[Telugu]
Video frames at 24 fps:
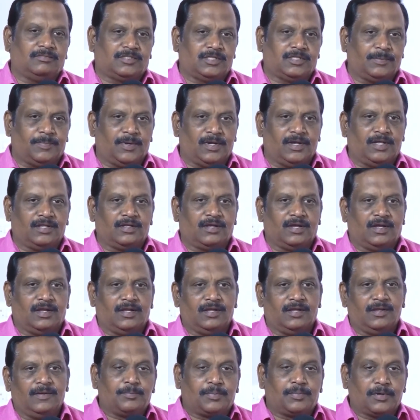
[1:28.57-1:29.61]
చెప్పలేదు
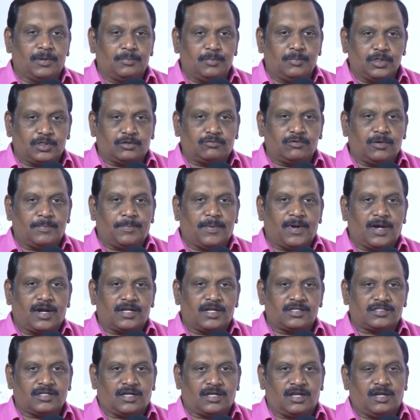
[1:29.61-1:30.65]
కానీ ప్రభుత్వ
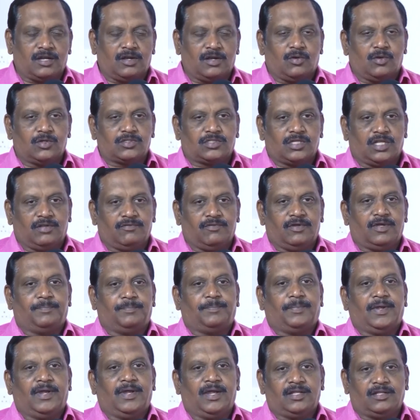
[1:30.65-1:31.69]
పాఠశాలల్లో చదివే
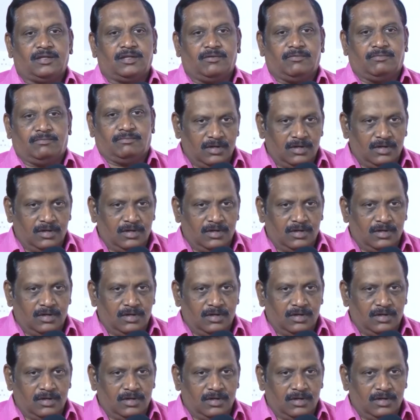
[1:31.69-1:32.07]
పేద